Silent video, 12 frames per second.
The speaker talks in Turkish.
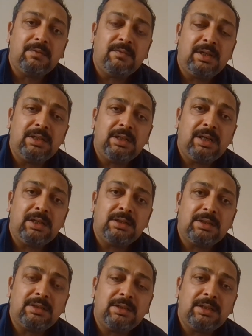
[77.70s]
Ve yine
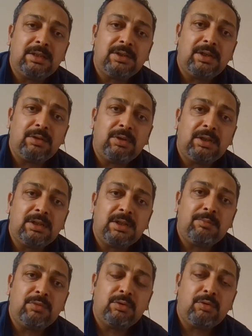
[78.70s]
ayrıca size teşekkür
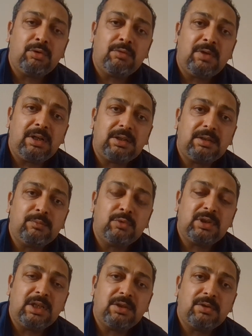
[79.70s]
edeceğim bir konu var. Bu
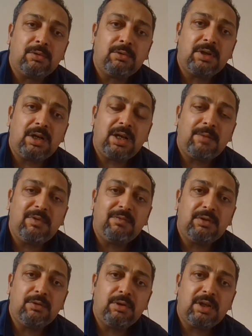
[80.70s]
ses sorununa rağmen
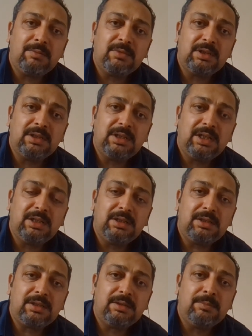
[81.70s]
videolarımı
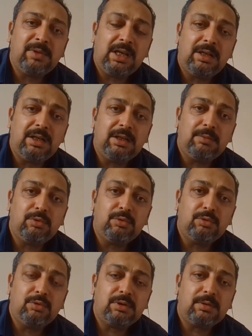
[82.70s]
izlediniz, beğenilerde
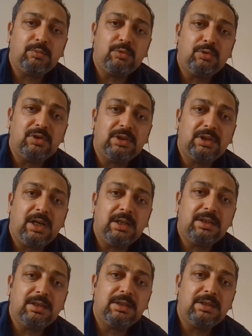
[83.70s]
bulundunuz. Bunun için de
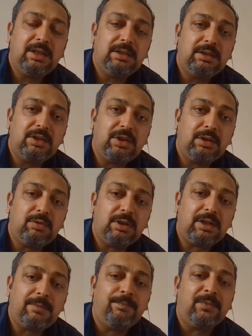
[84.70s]
ayrıca sizlere teşekkür
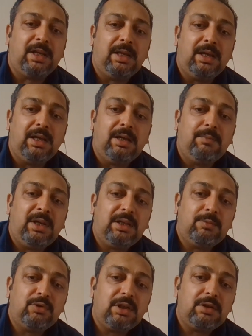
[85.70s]
ederim. Ben
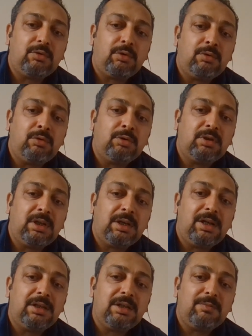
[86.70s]
de bu ses sorunu ortadan
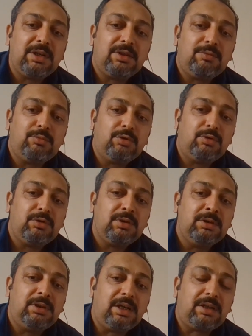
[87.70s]
kaldırmak için
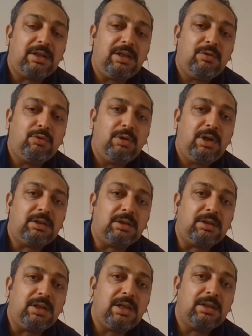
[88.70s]
bugün e, tekrardan
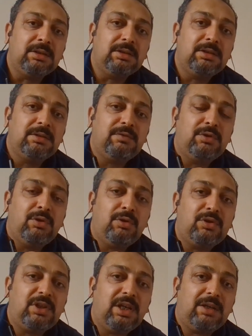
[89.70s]
kulaklıkla e,
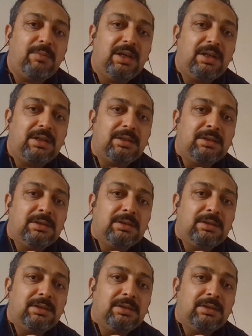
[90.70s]
videoyu çekmeyi e,